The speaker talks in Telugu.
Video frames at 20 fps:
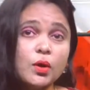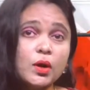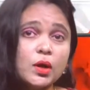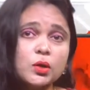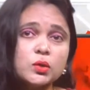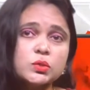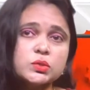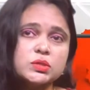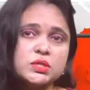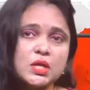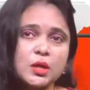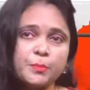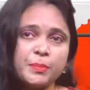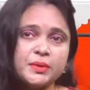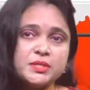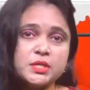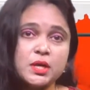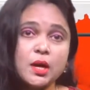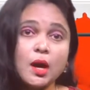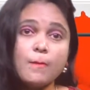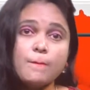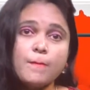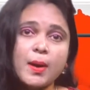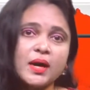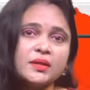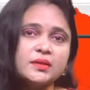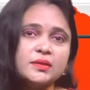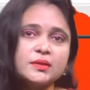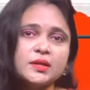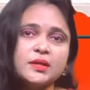ఒక్కరోజు సర్పంచ్గా
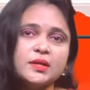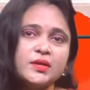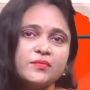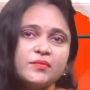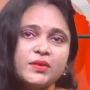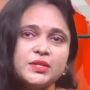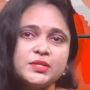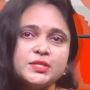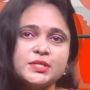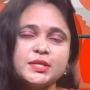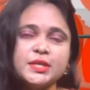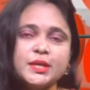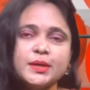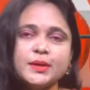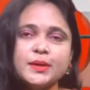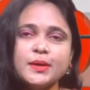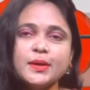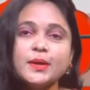బాధ్యతలు నిర్వహించింది